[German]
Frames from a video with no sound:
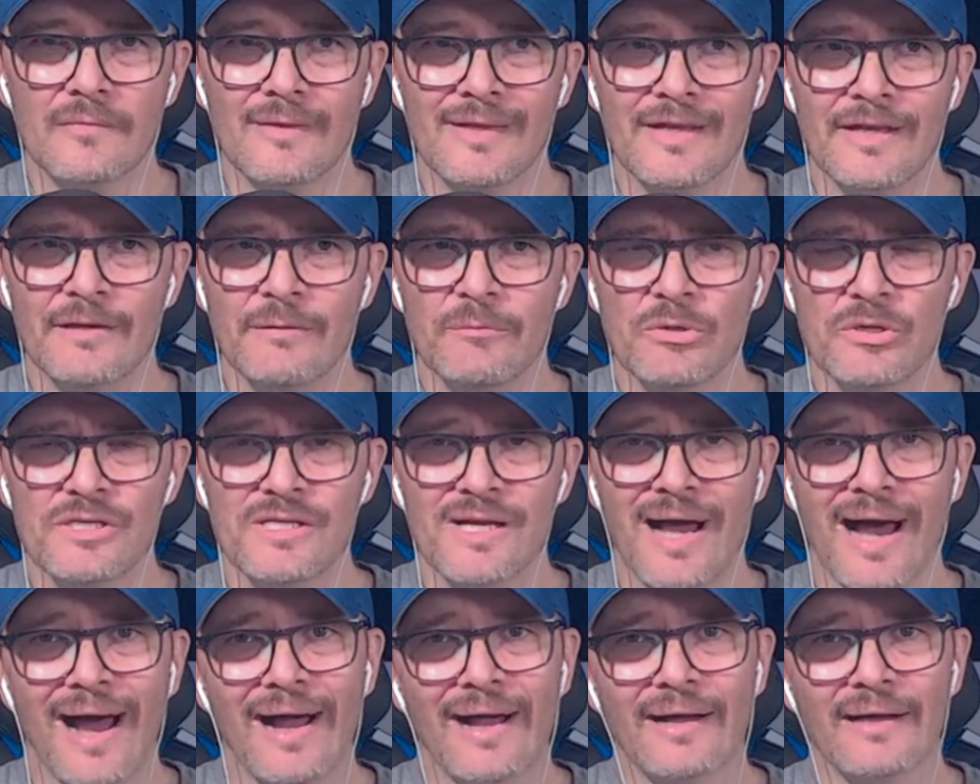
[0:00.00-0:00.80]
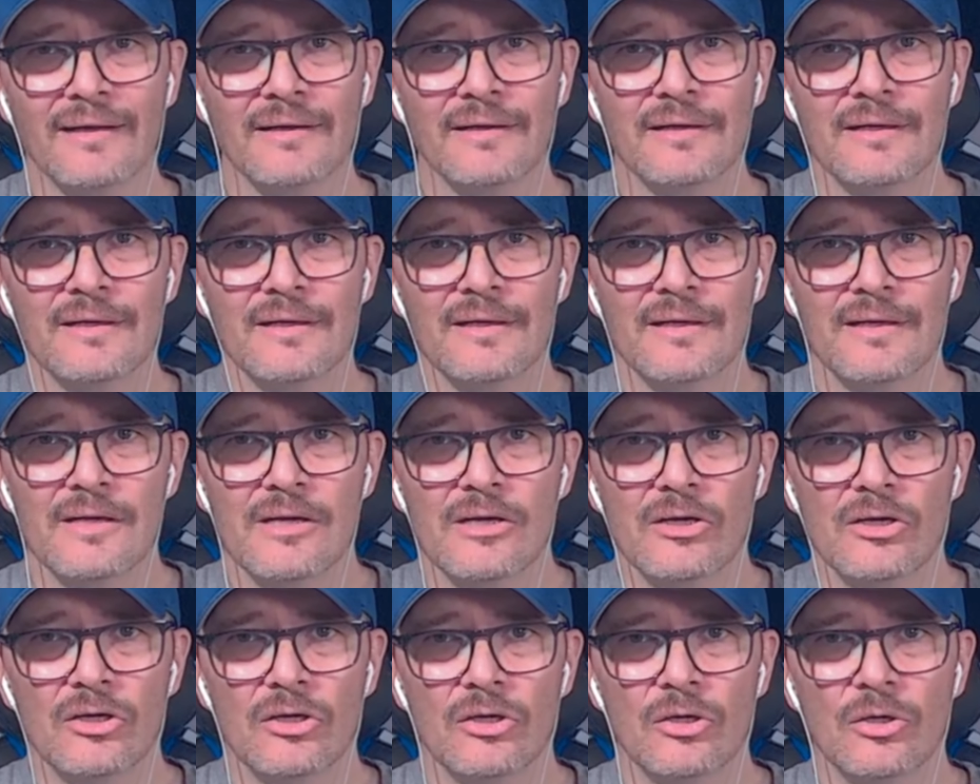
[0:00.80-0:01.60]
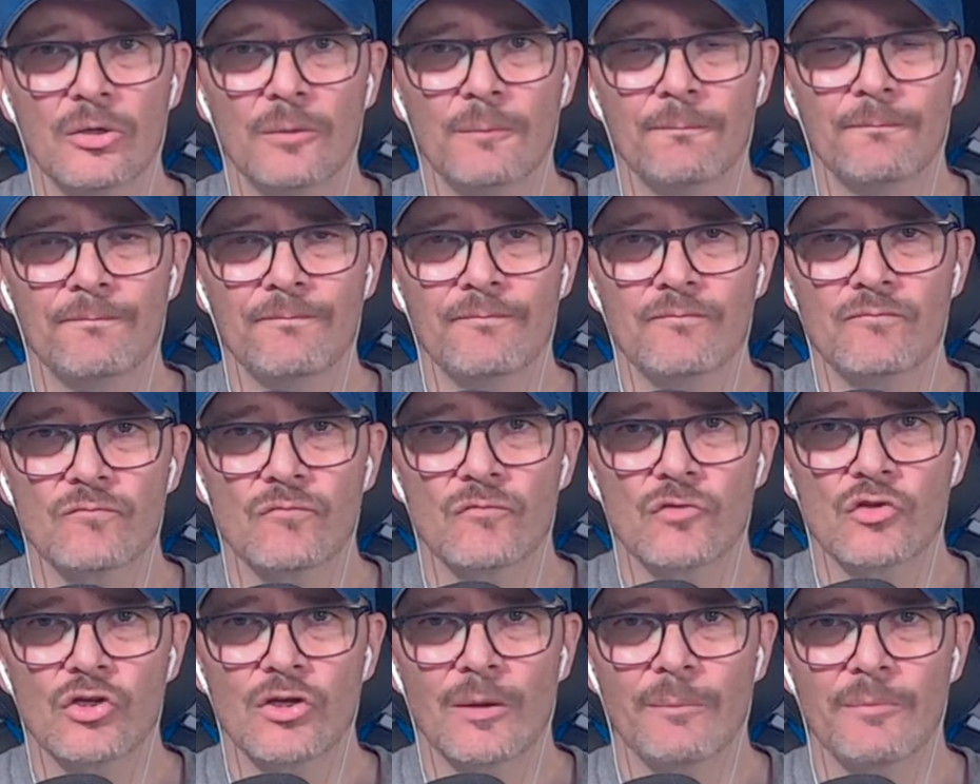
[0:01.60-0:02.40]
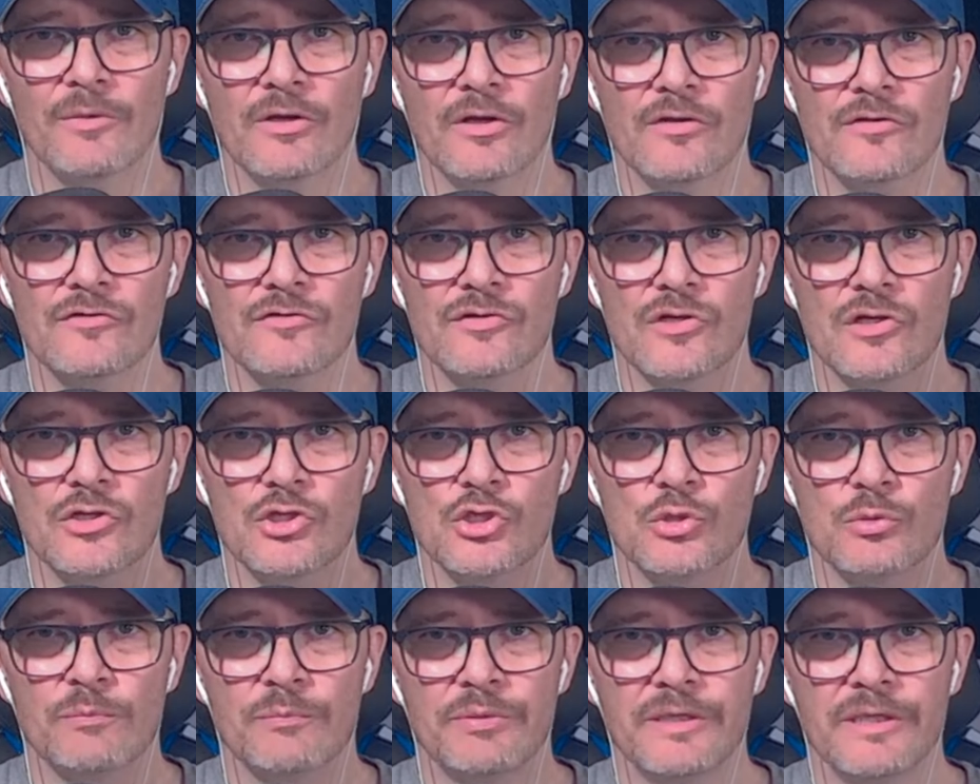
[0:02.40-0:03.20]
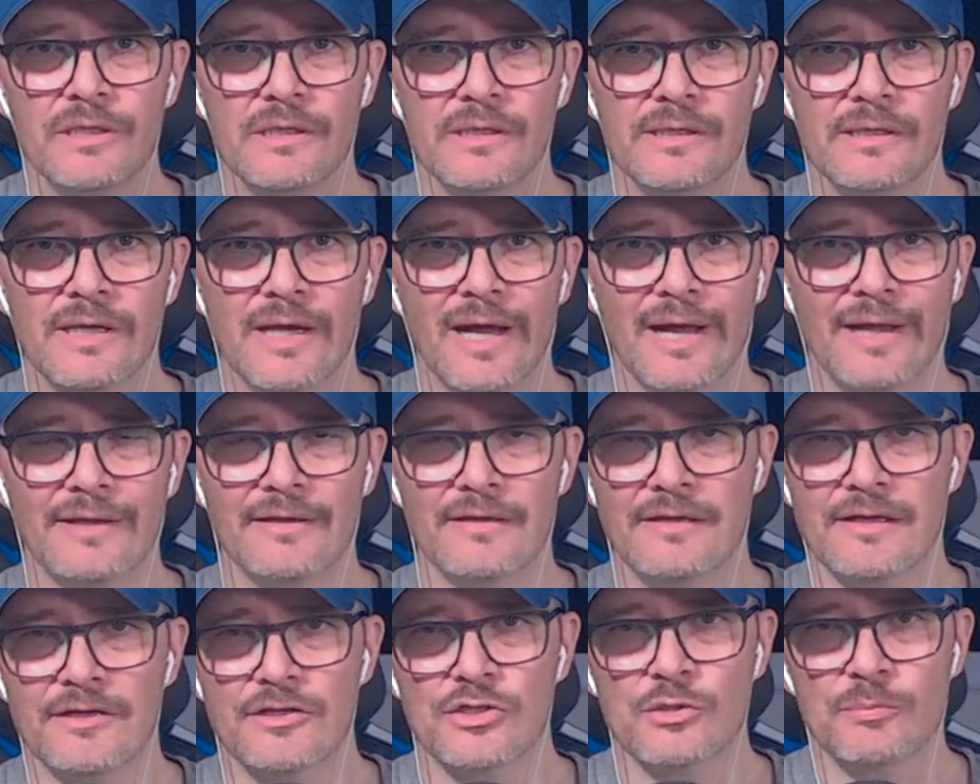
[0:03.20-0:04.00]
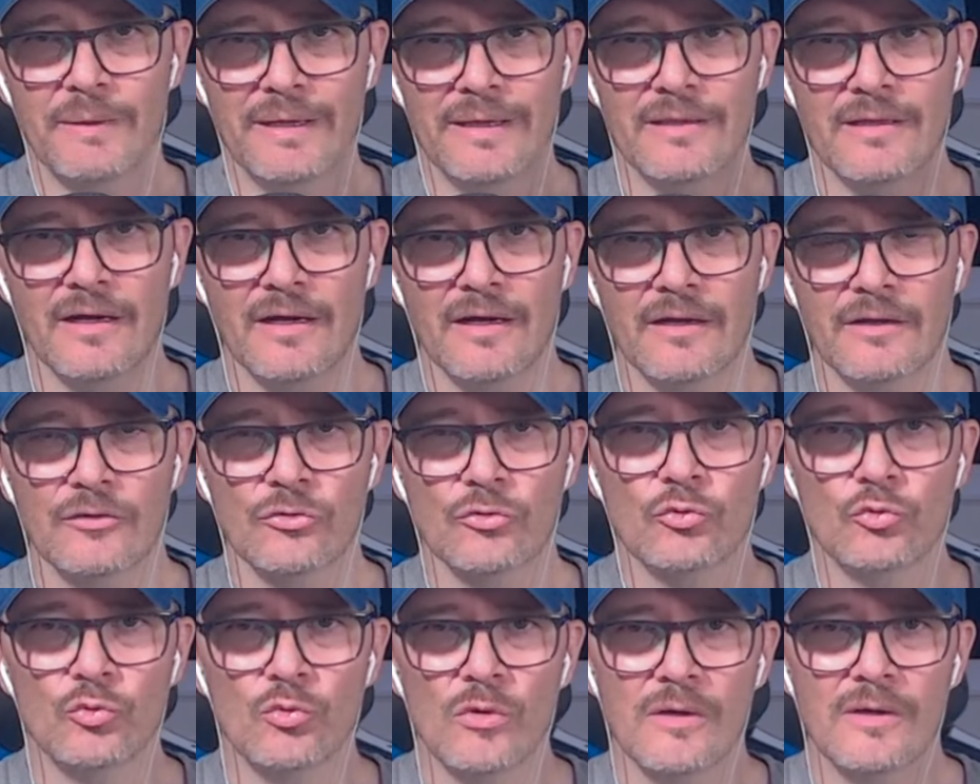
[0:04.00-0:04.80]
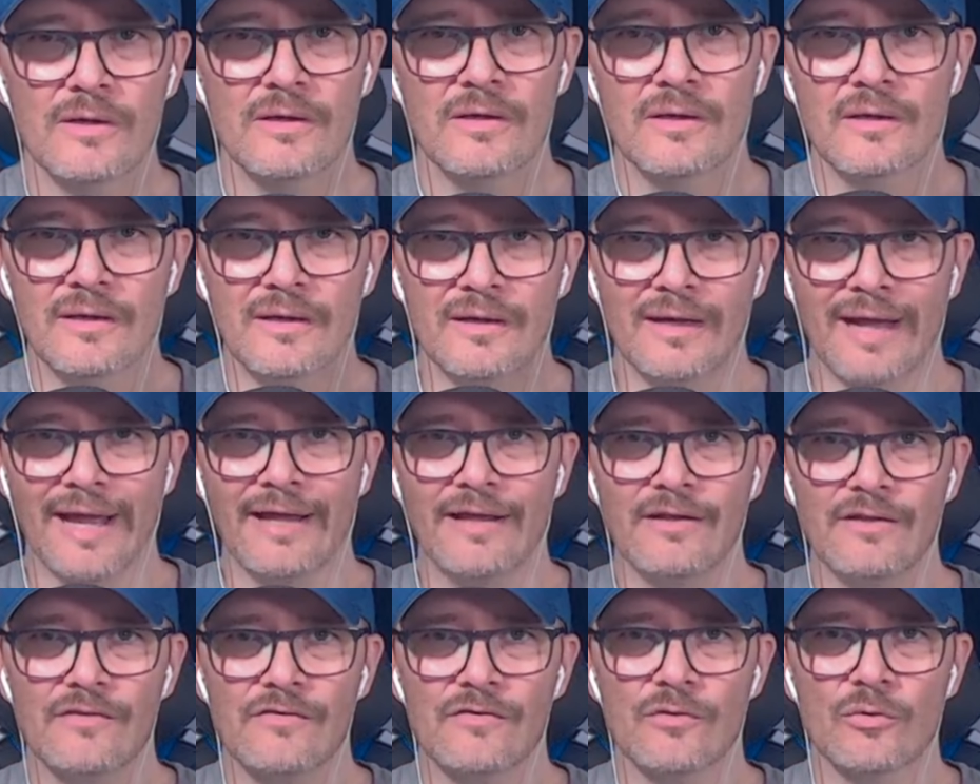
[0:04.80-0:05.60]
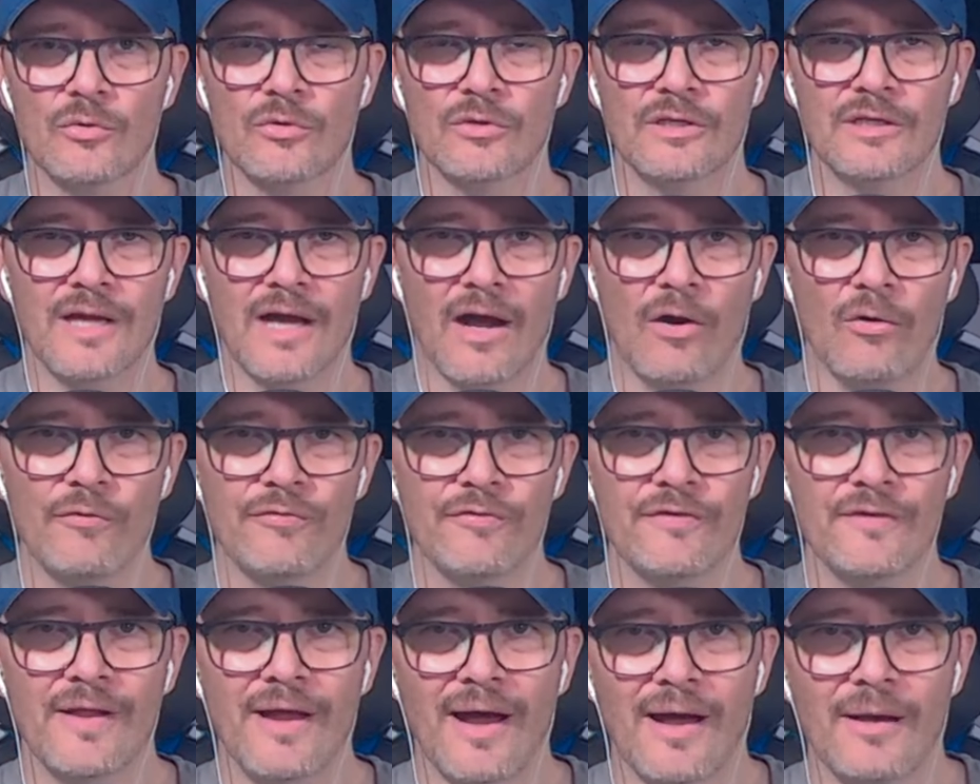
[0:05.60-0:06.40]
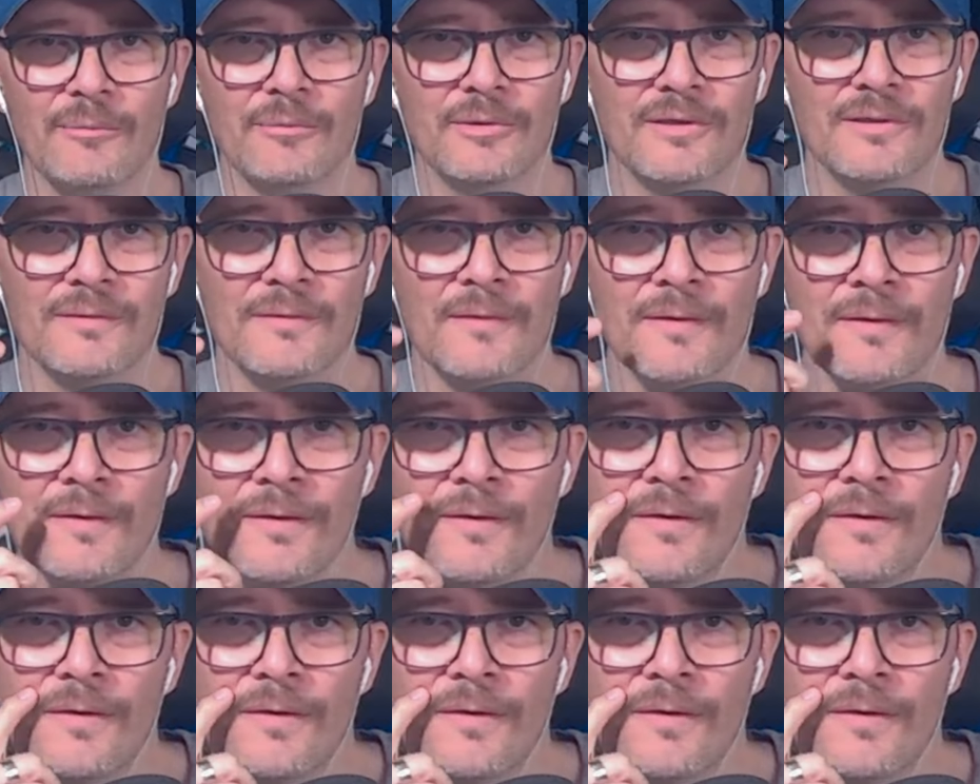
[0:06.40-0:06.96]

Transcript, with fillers: Ich muss sagen, ähm, ich habe mir das Spiel dann einen Tag später in Ruhe reingezogen, die Aufnahme.